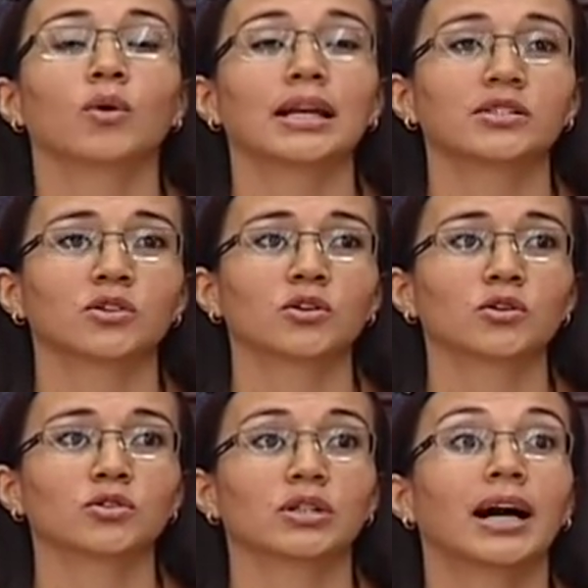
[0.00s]
cuáles son
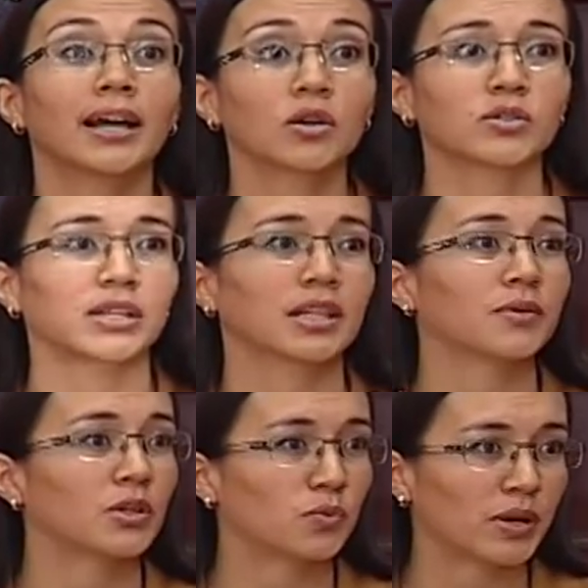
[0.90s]
los cargos que
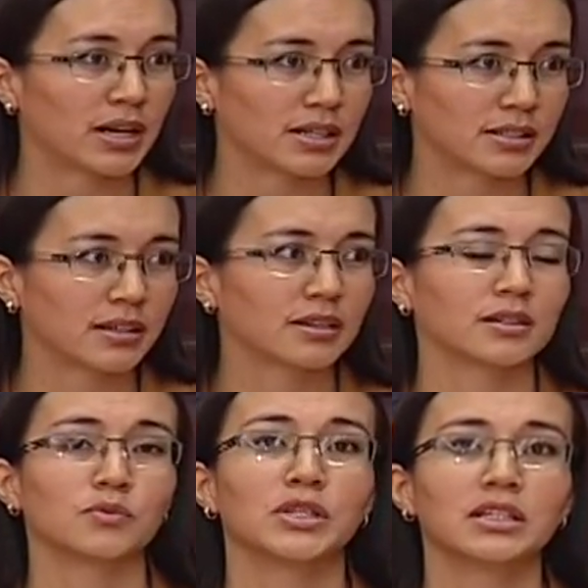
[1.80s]
debe nombrar el
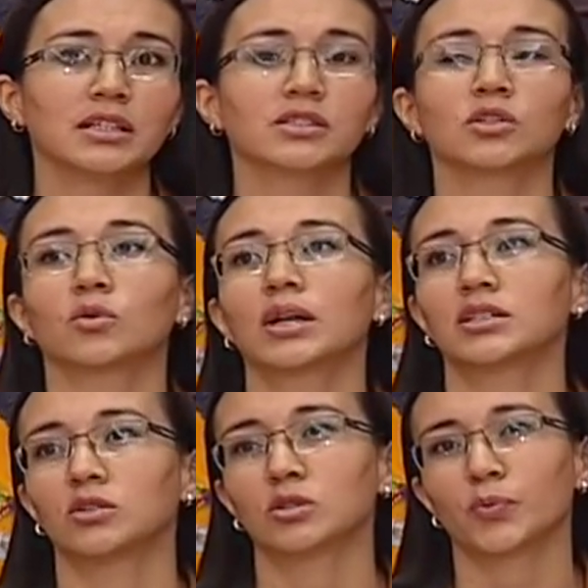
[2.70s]
siguiente ministro,
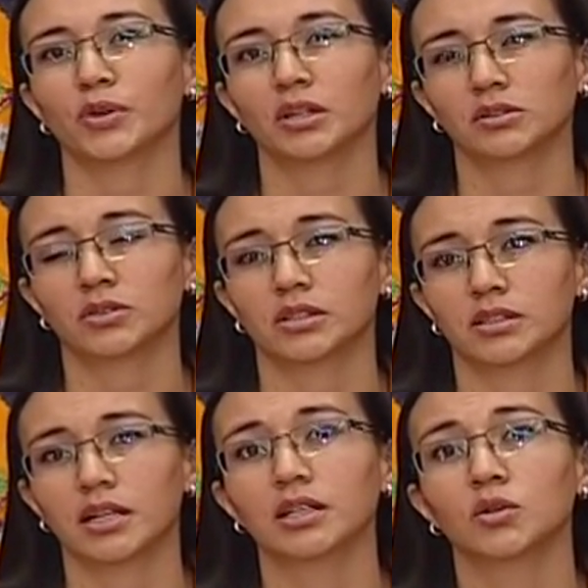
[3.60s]
cuáles son los proyectos que
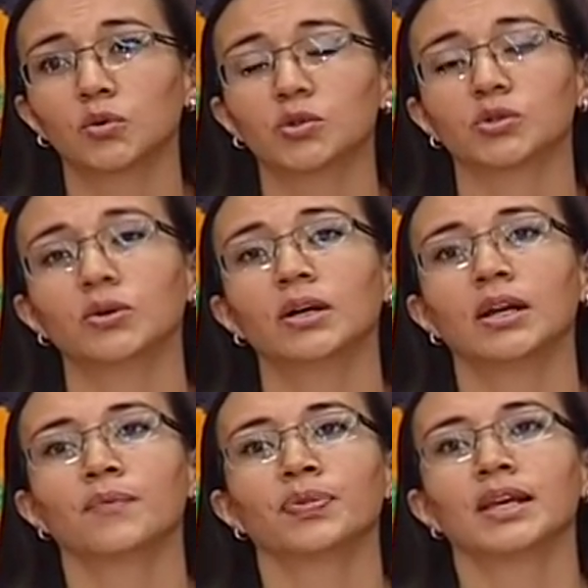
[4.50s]
están en curso.
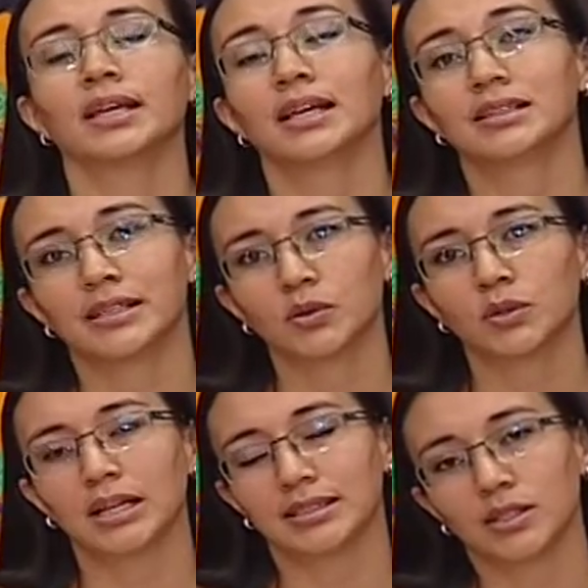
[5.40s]
Y el
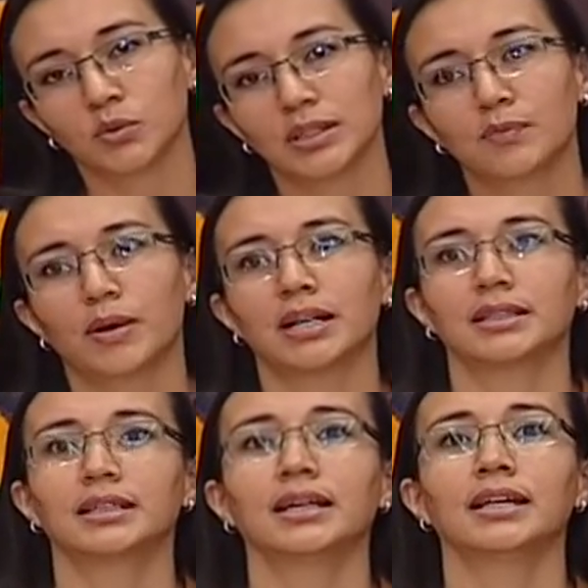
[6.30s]
la segunda
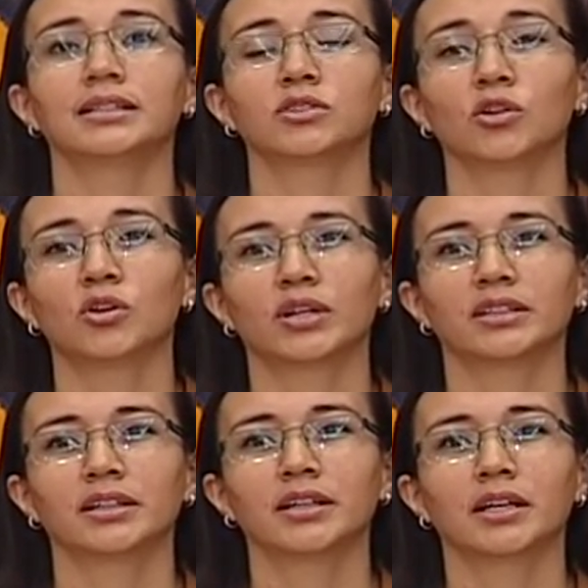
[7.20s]
parte es todo lo
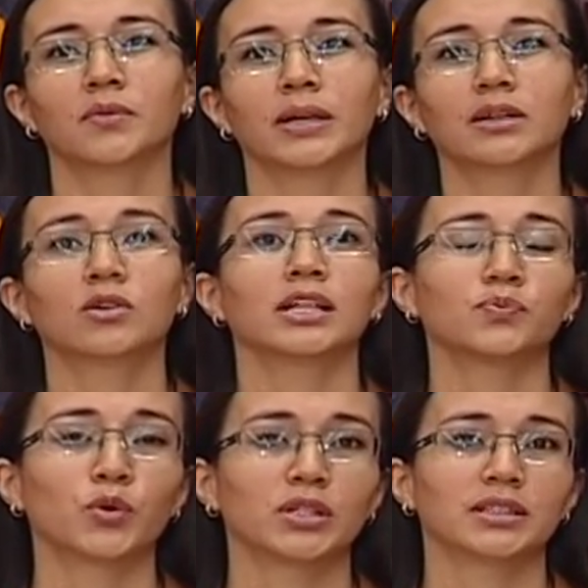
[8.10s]
que tiene que ver con
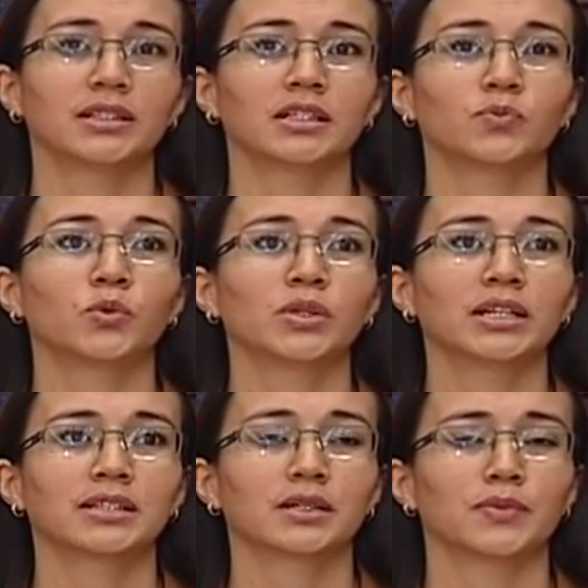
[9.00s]
las políticas
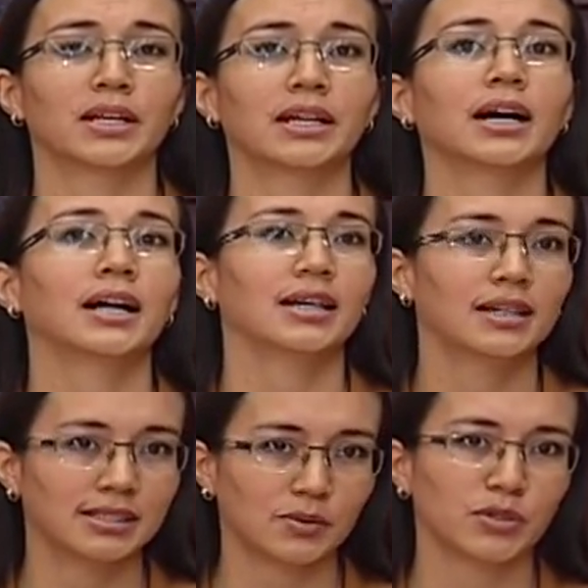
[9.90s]
públicas que maneja
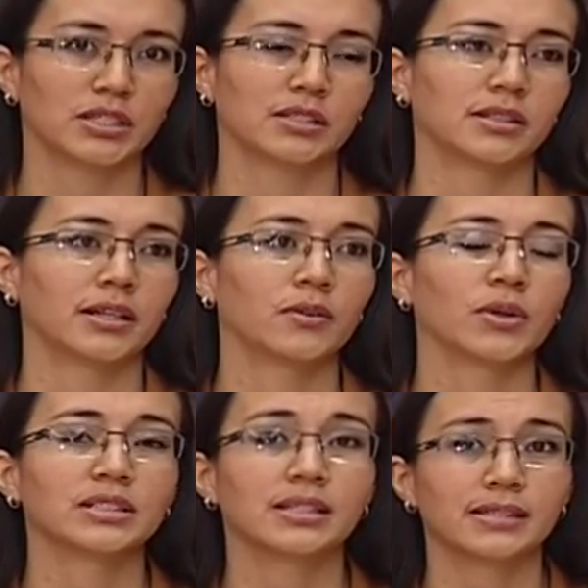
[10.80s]
ese ministerio.
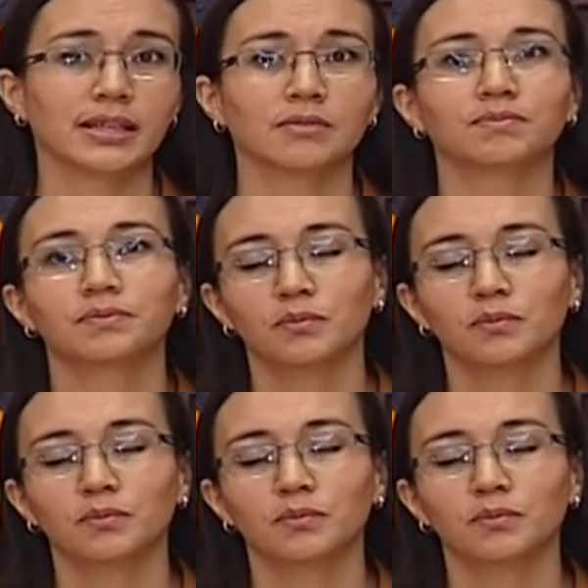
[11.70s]
Es decir,